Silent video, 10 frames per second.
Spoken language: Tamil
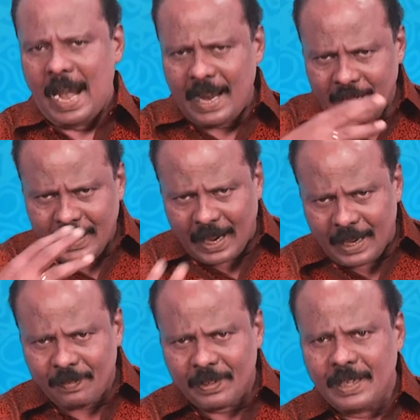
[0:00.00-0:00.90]
அல்லது
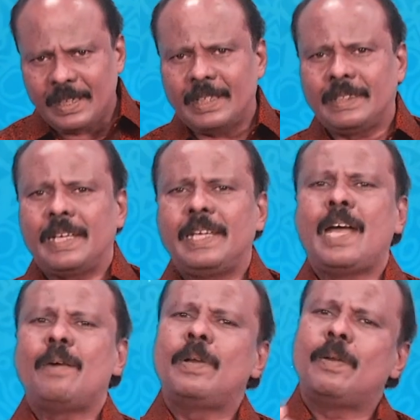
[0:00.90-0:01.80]
கணவனுக்கு
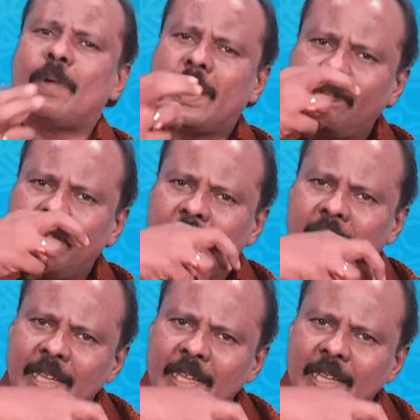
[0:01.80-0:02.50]
தெரியாமல் மனைவி